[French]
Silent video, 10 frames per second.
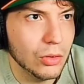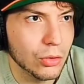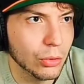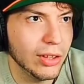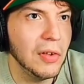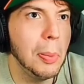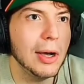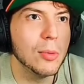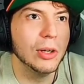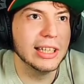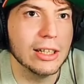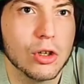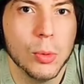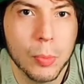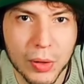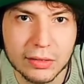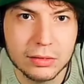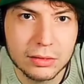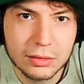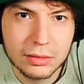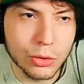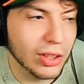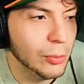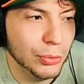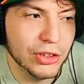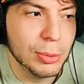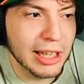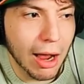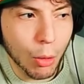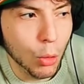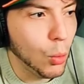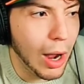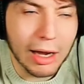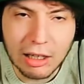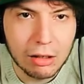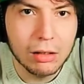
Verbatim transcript: Je savais pas comment écrire, je me plains. Je savais plus si je mettais un E ou un A.